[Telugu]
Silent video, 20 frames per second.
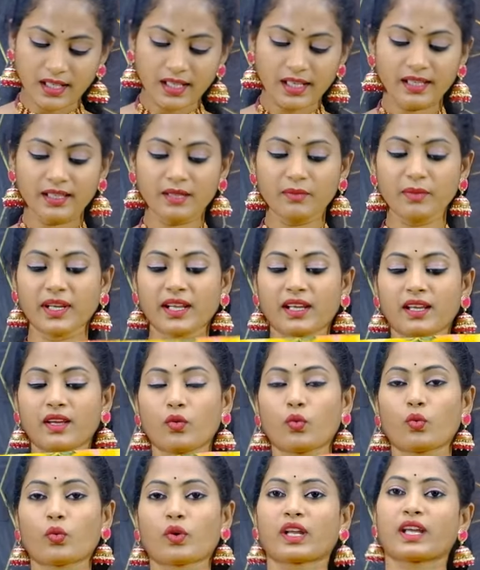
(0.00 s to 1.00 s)
ఇది మనకి
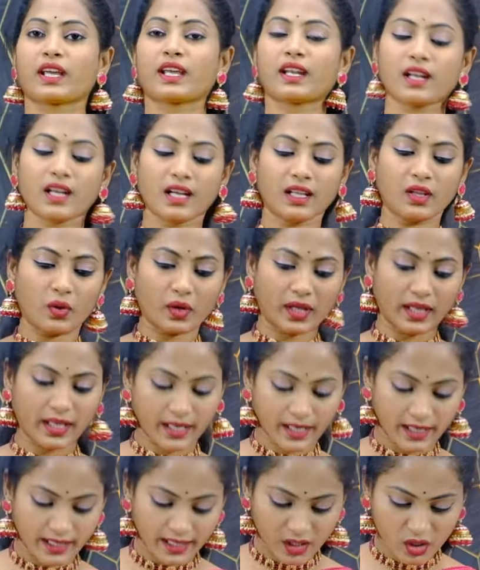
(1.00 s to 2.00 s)
రేర్గా దొరికే
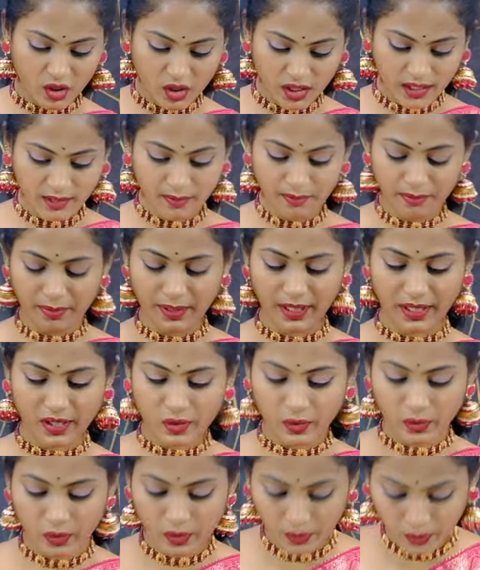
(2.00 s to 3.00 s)
కలెక్షన్
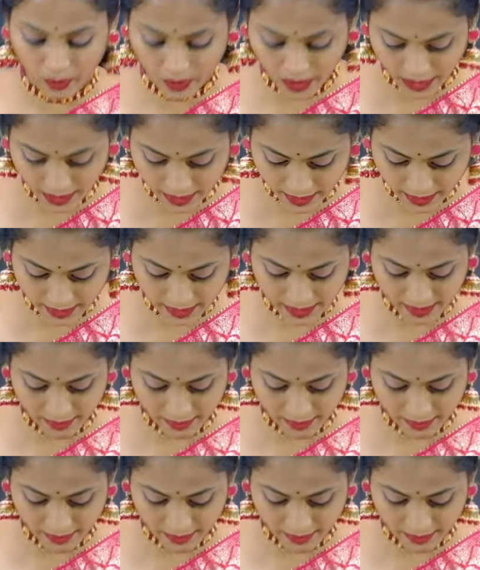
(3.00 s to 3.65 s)
పట్టులో కానీ ఇలా